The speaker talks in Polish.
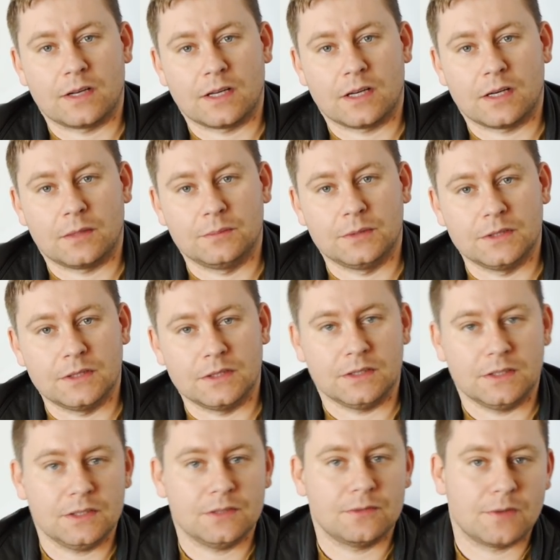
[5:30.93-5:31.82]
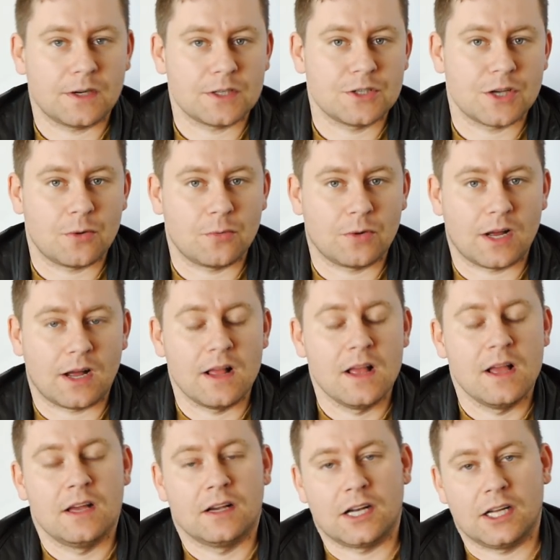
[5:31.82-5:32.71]
karabiny i dwa działka
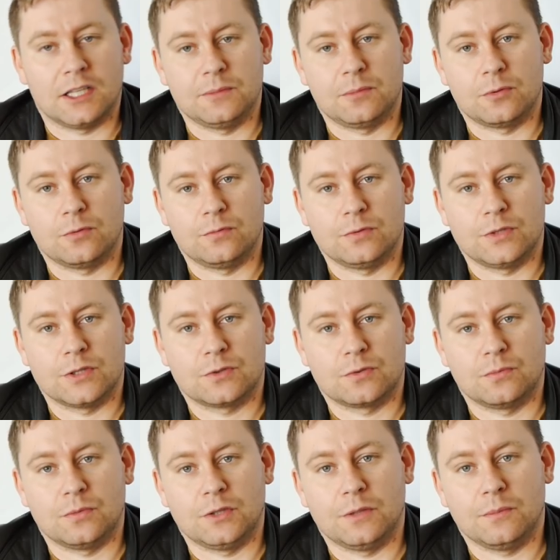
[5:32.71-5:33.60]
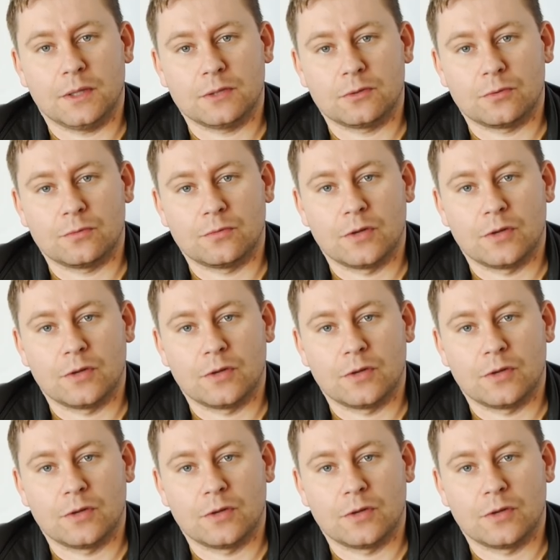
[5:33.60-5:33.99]
kalibru 20 mm.